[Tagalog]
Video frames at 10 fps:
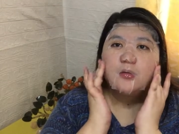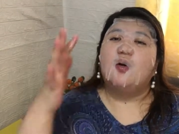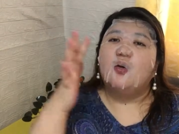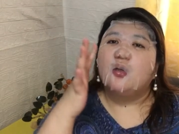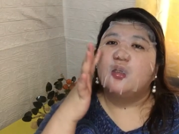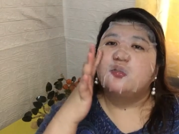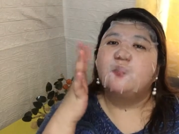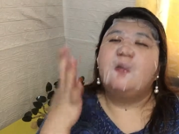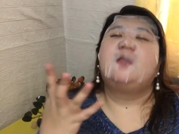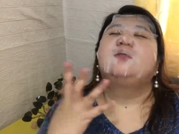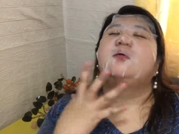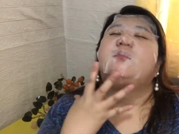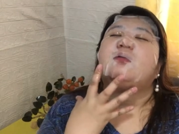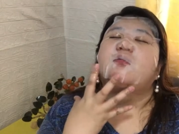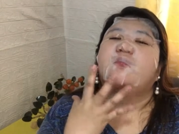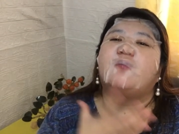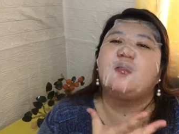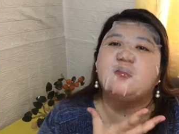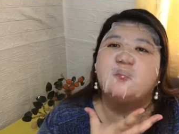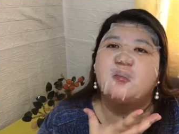Okay, so para saan ba tong
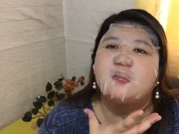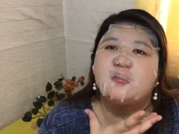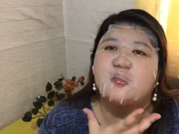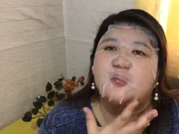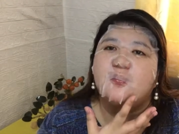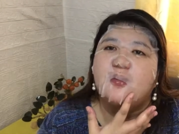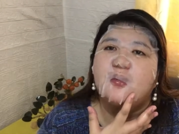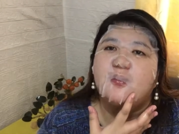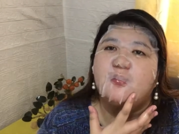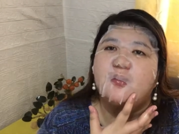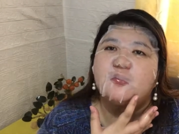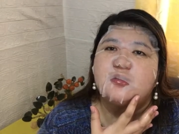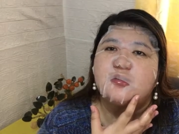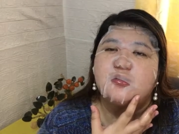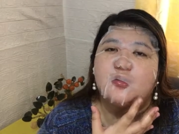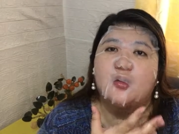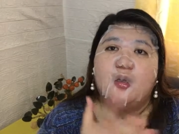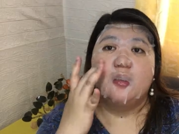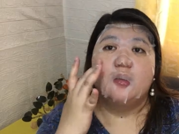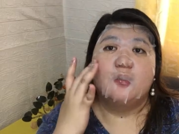face mask na to mga kamamshis, no?
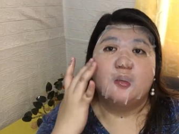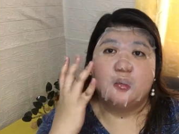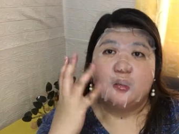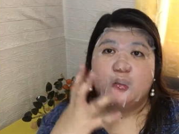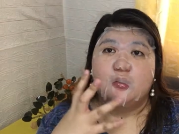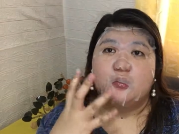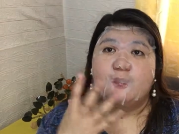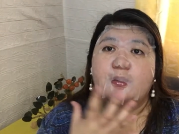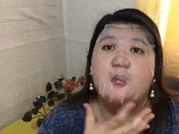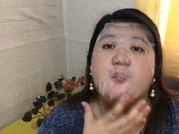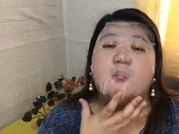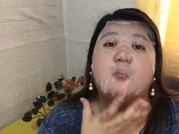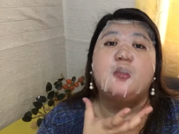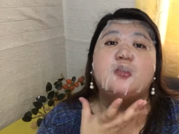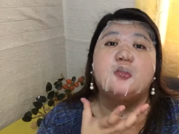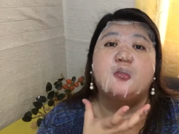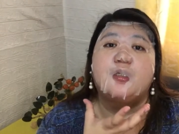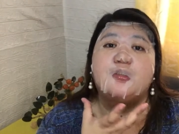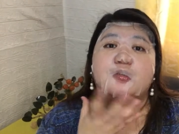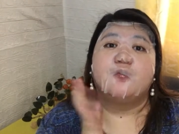Nagawa talaga to para
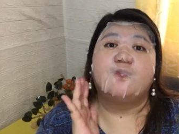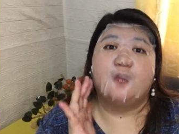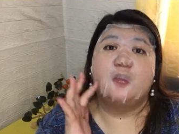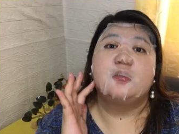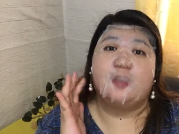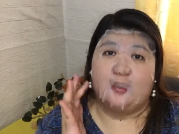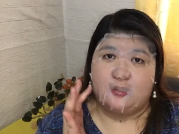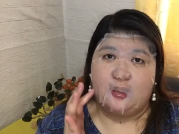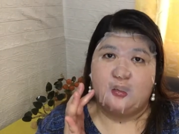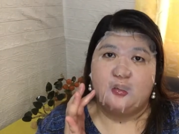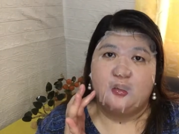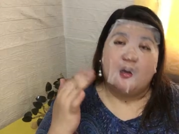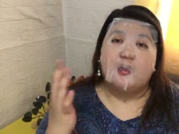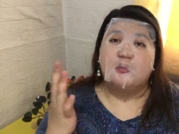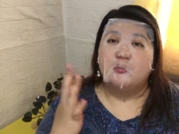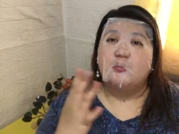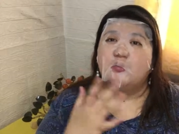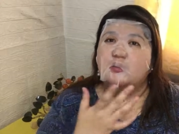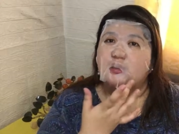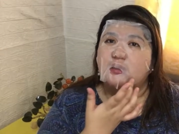ma-moisturize yung face natin.
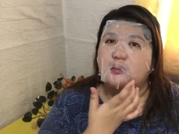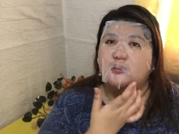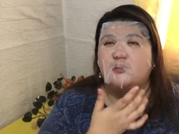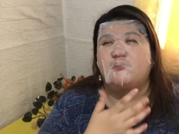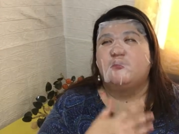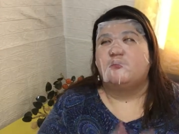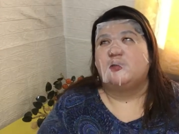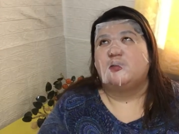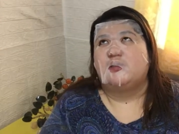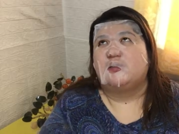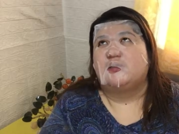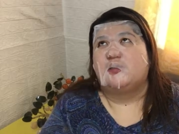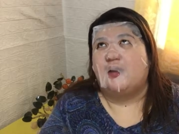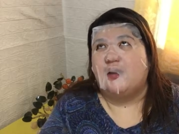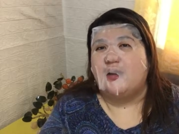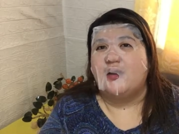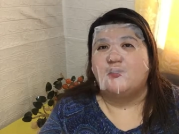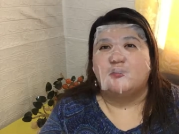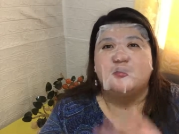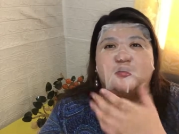Makakatulong talaga to if you feel
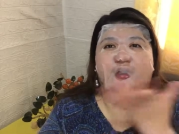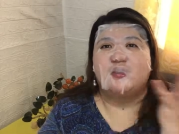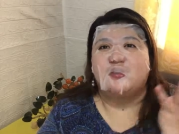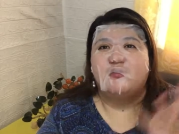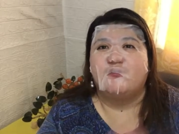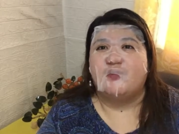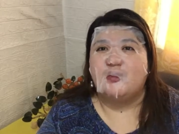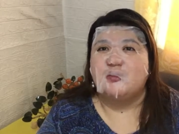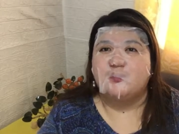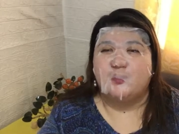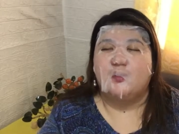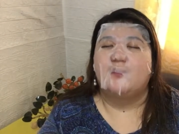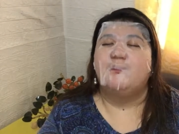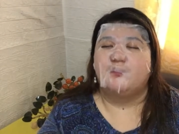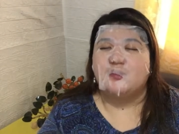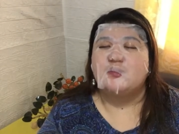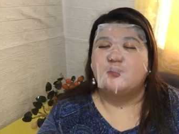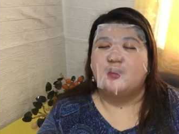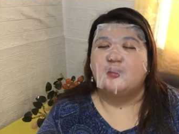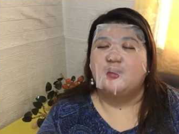tired, may stress yung face mo. This
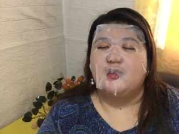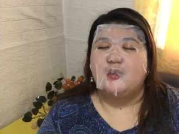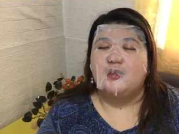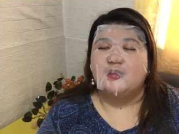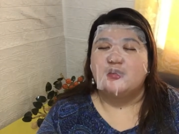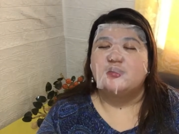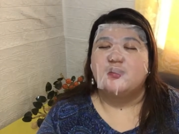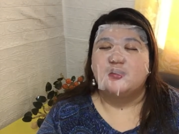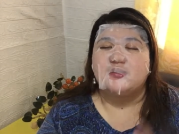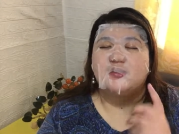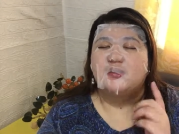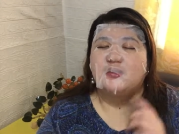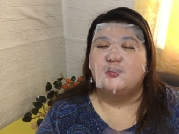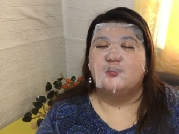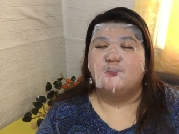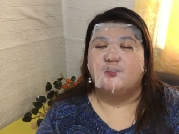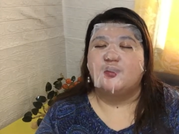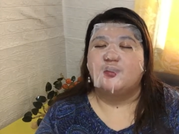one. This one is really good for